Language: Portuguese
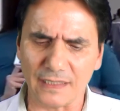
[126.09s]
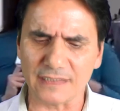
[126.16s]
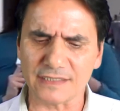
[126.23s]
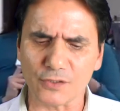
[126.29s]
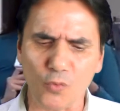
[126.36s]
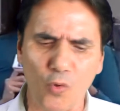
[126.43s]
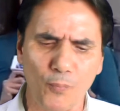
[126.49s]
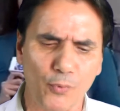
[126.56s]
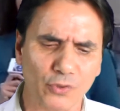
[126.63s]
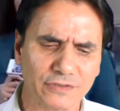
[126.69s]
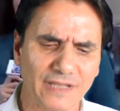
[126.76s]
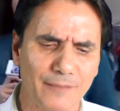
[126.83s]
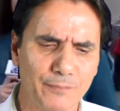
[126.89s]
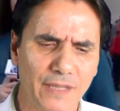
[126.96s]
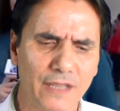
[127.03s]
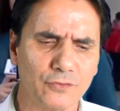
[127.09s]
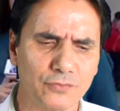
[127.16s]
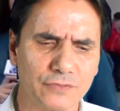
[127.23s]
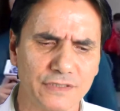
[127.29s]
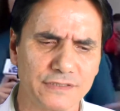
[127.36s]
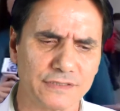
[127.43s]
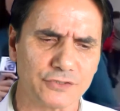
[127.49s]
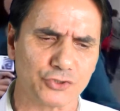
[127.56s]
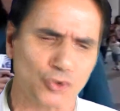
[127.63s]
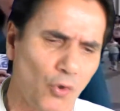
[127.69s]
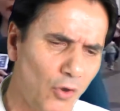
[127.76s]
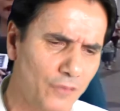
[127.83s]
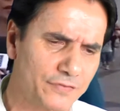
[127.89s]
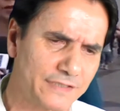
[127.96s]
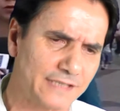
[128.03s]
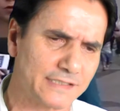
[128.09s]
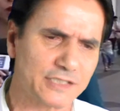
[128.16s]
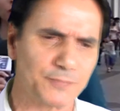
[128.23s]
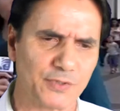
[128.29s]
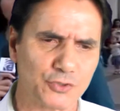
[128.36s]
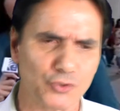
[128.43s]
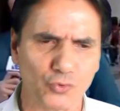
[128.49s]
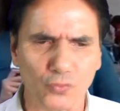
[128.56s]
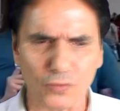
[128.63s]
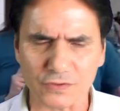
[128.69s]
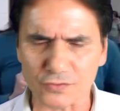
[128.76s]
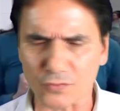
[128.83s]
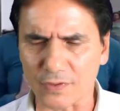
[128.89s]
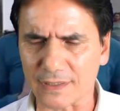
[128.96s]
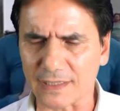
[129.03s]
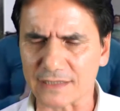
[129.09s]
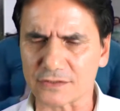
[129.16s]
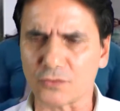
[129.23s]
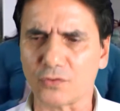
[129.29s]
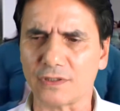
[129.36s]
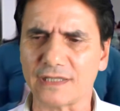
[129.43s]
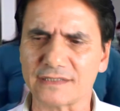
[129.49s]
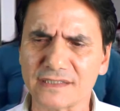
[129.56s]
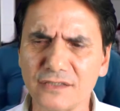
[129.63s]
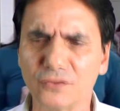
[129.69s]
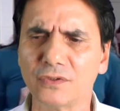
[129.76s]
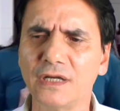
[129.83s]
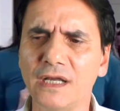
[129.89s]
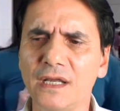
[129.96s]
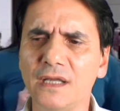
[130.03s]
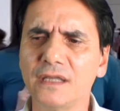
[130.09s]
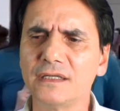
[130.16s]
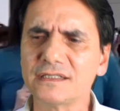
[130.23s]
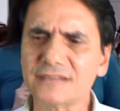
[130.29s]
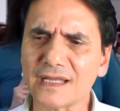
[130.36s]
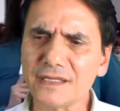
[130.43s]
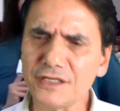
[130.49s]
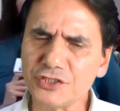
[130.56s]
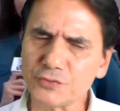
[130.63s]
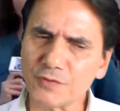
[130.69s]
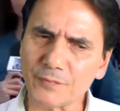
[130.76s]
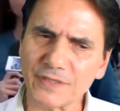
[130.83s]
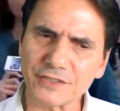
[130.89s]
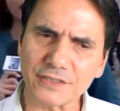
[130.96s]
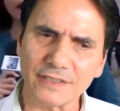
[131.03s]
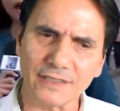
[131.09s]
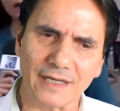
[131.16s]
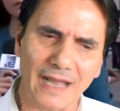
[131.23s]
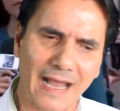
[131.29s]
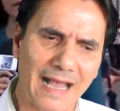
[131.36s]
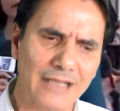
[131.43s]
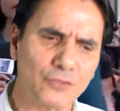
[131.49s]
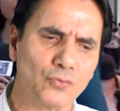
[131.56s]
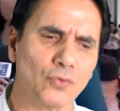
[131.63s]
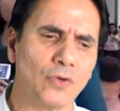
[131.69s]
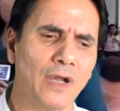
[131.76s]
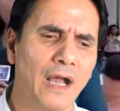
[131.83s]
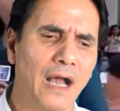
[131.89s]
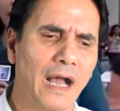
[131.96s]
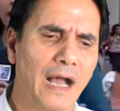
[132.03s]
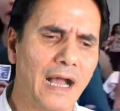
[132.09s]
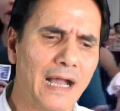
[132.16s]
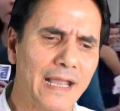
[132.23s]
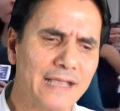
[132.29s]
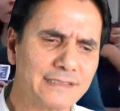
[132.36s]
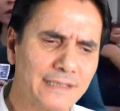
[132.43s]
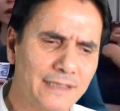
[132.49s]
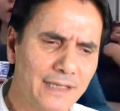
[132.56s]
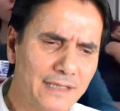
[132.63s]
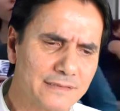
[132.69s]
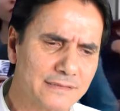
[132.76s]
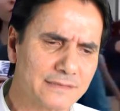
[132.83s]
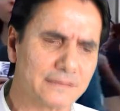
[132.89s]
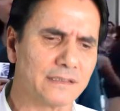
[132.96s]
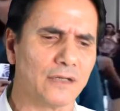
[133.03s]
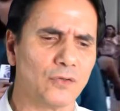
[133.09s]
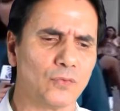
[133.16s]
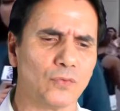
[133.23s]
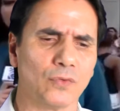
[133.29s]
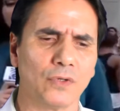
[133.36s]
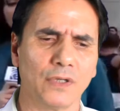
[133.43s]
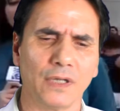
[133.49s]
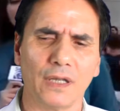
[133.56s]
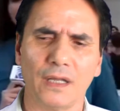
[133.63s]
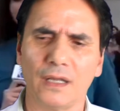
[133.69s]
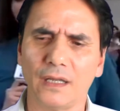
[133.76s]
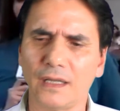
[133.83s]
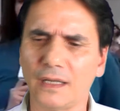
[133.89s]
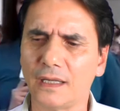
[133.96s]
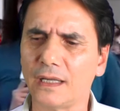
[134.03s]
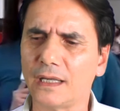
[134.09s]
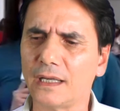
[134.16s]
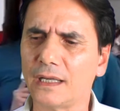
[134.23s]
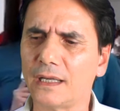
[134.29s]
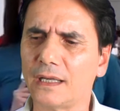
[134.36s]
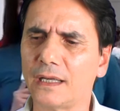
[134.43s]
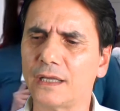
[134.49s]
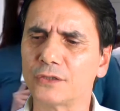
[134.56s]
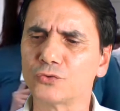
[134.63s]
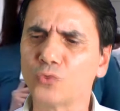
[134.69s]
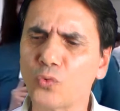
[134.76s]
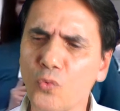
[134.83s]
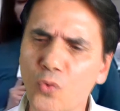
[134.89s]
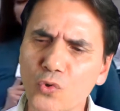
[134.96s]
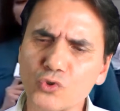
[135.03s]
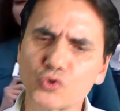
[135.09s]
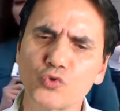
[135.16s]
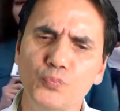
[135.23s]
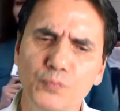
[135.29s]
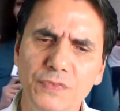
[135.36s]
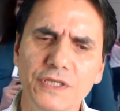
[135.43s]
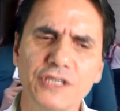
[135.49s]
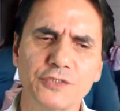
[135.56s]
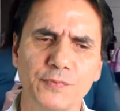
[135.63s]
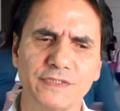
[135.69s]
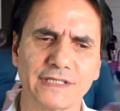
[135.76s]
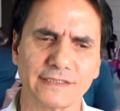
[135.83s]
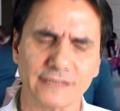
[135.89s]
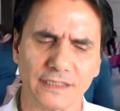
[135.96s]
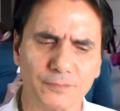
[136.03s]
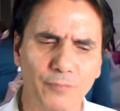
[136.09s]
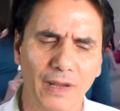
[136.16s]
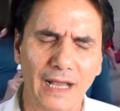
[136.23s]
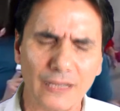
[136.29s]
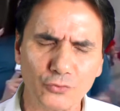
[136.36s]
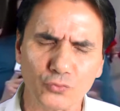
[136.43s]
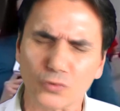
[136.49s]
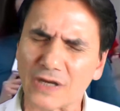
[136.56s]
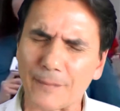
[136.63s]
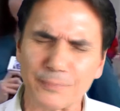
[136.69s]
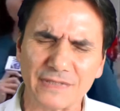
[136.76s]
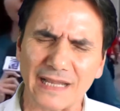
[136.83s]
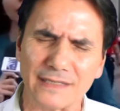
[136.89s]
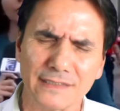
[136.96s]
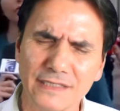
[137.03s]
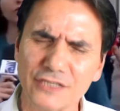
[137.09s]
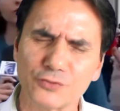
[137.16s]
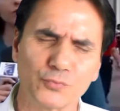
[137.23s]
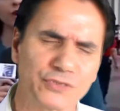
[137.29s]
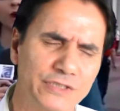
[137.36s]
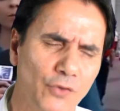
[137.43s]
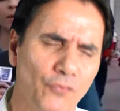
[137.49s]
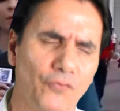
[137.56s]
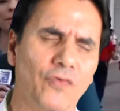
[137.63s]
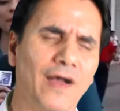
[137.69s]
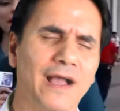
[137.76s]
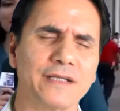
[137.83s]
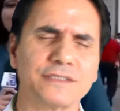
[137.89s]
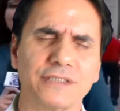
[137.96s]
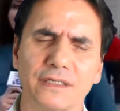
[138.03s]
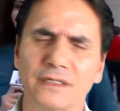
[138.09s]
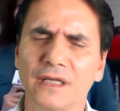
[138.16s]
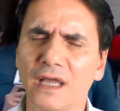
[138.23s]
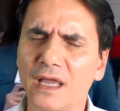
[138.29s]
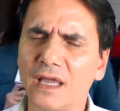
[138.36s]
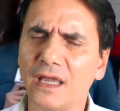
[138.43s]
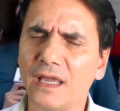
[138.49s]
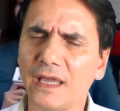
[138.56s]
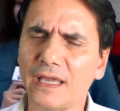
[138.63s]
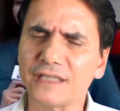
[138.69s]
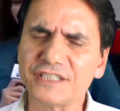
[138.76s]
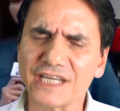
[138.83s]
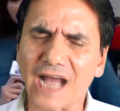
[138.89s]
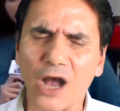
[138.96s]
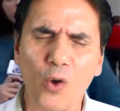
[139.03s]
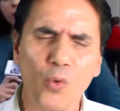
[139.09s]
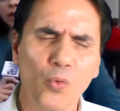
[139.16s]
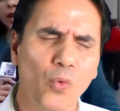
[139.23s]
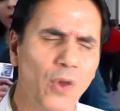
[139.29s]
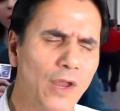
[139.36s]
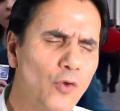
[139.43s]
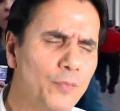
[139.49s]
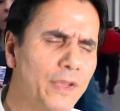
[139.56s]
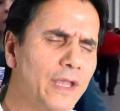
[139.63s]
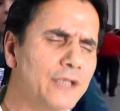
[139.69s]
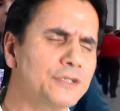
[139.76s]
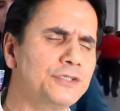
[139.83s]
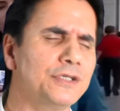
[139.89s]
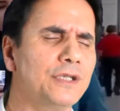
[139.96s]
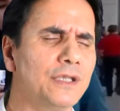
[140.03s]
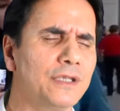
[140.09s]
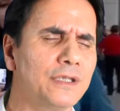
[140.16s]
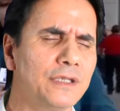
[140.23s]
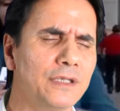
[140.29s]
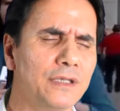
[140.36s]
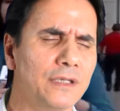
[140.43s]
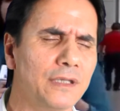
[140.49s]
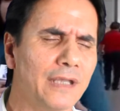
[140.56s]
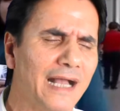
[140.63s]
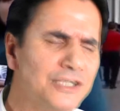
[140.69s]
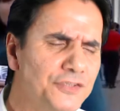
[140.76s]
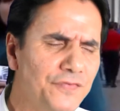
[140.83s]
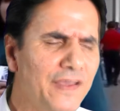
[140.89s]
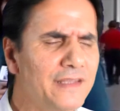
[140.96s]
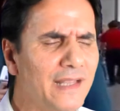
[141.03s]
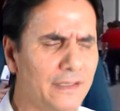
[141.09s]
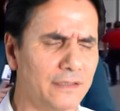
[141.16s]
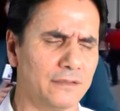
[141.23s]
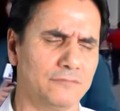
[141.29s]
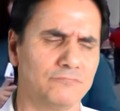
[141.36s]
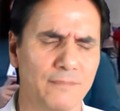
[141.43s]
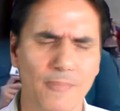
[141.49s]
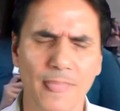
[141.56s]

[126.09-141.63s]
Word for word: esse comportamento desses jovens, dessas pessoas com relação ao ralezinho, está intimamente ligado a essa questão é, do consumismo exacerbado, do capitalismo selvagem, é, de algo realmente que advém daí.